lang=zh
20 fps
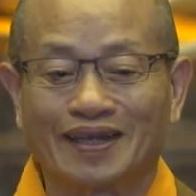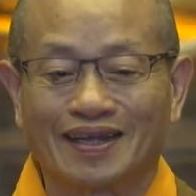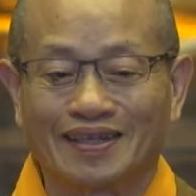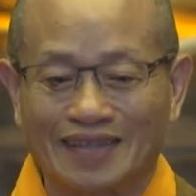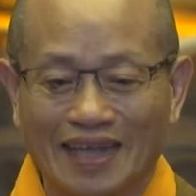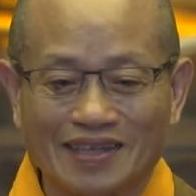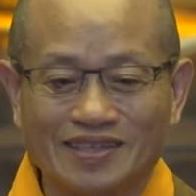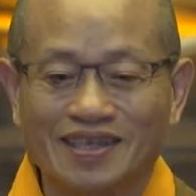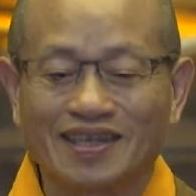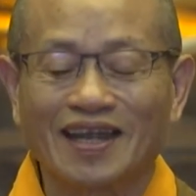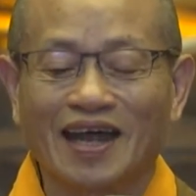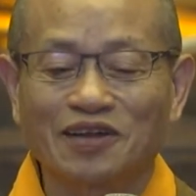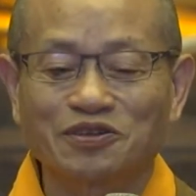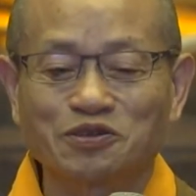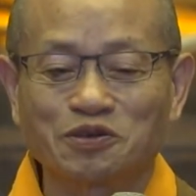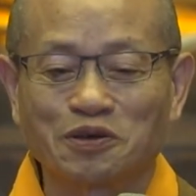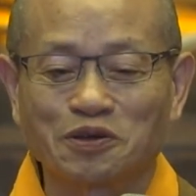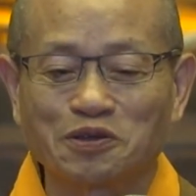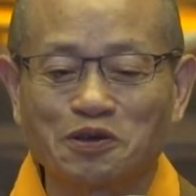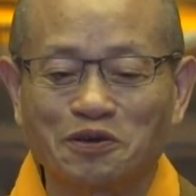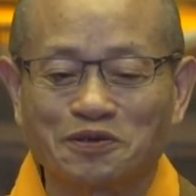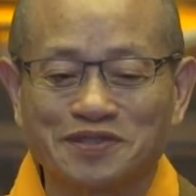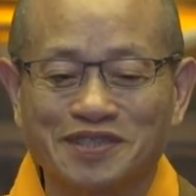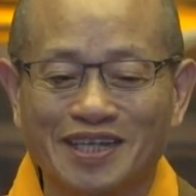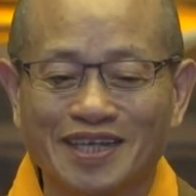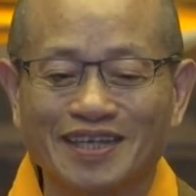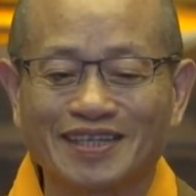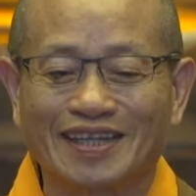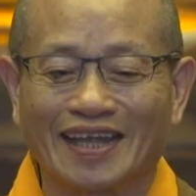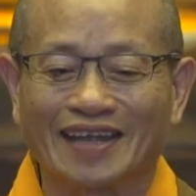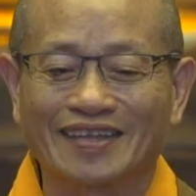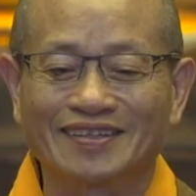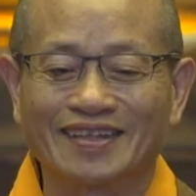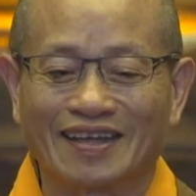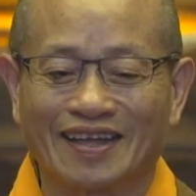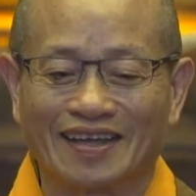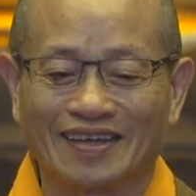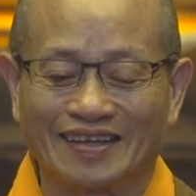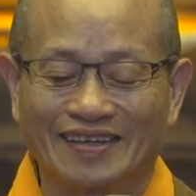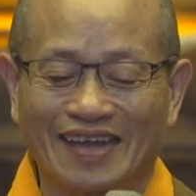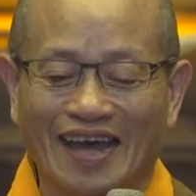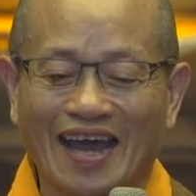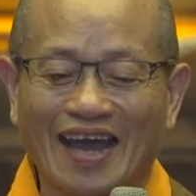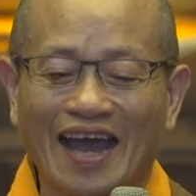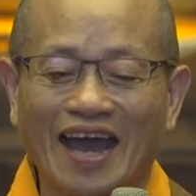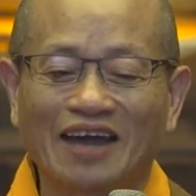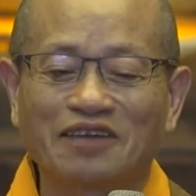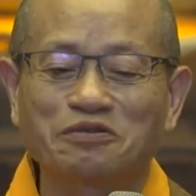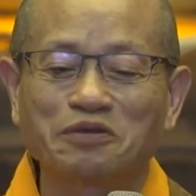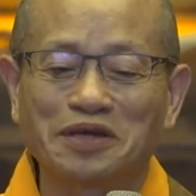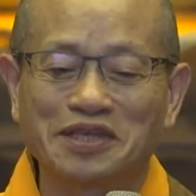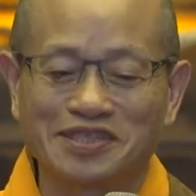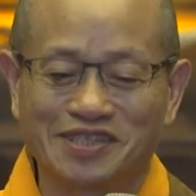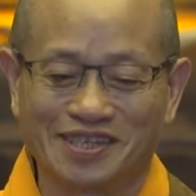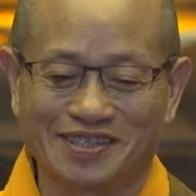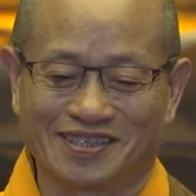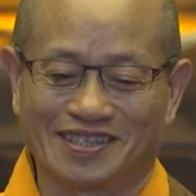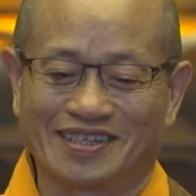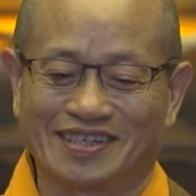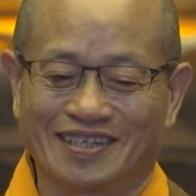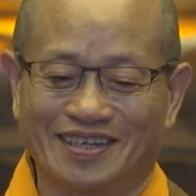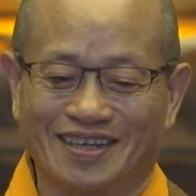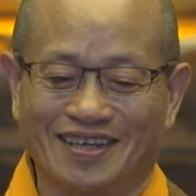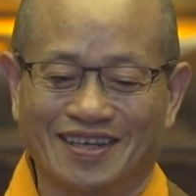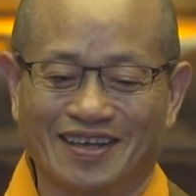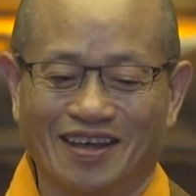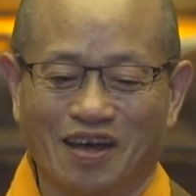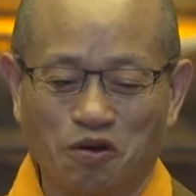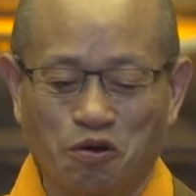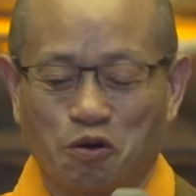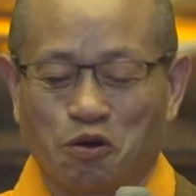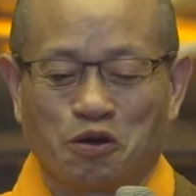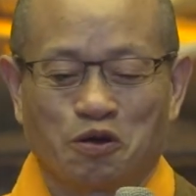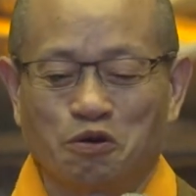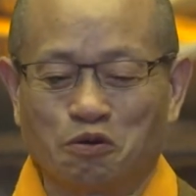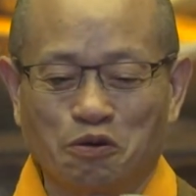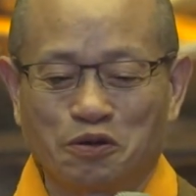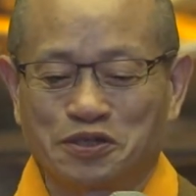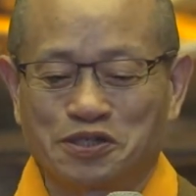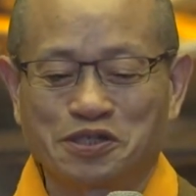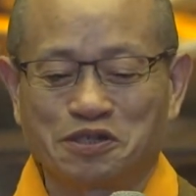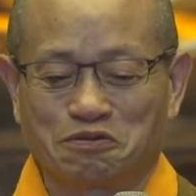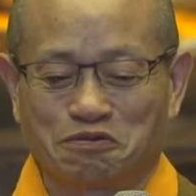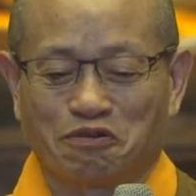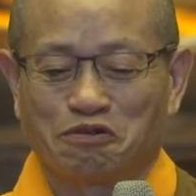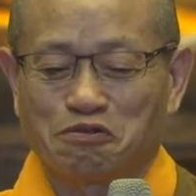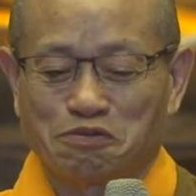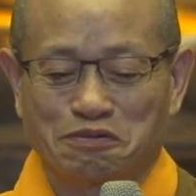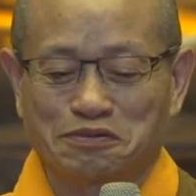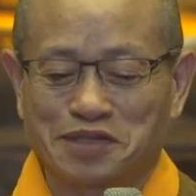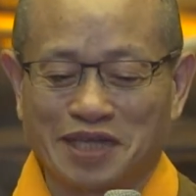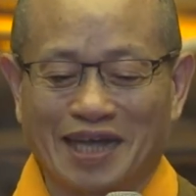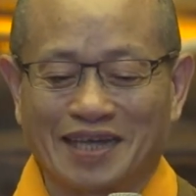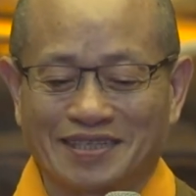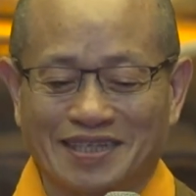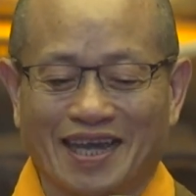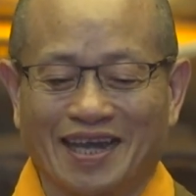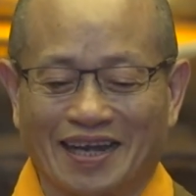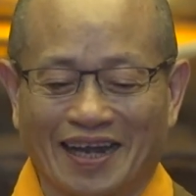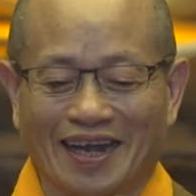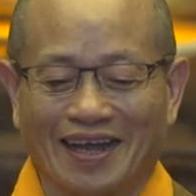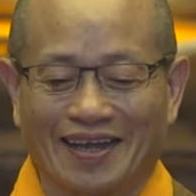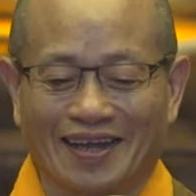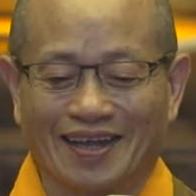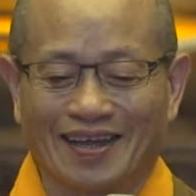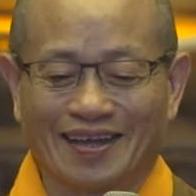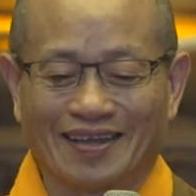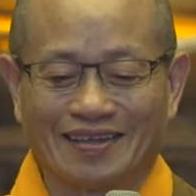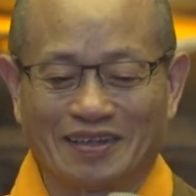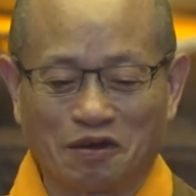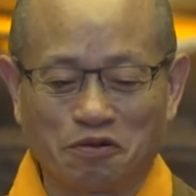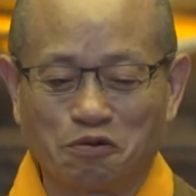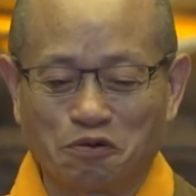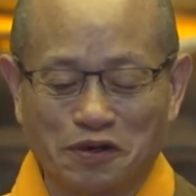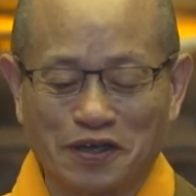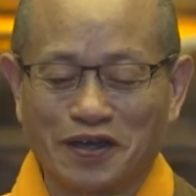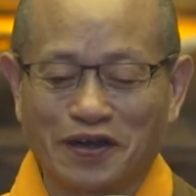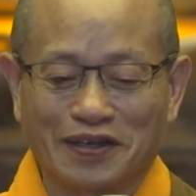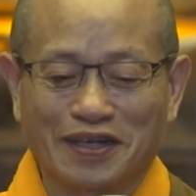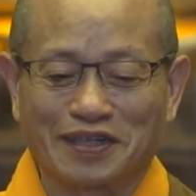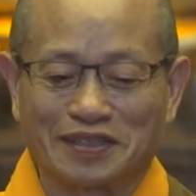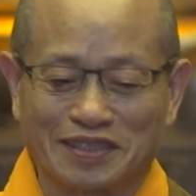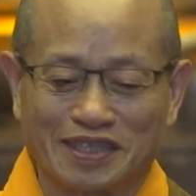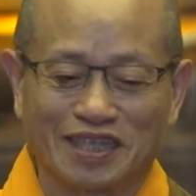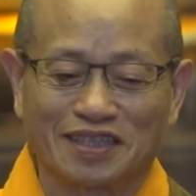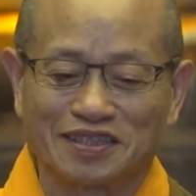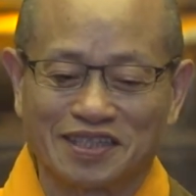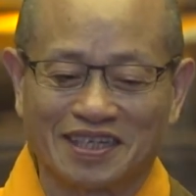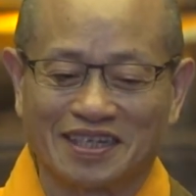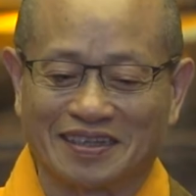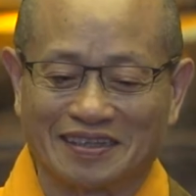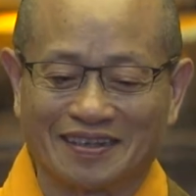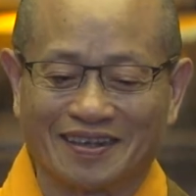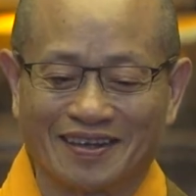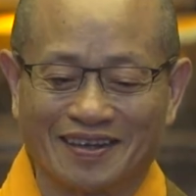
但是他如果用这一点点来安慰自己，哦，我是佛菩萨再来，然后我要更精进。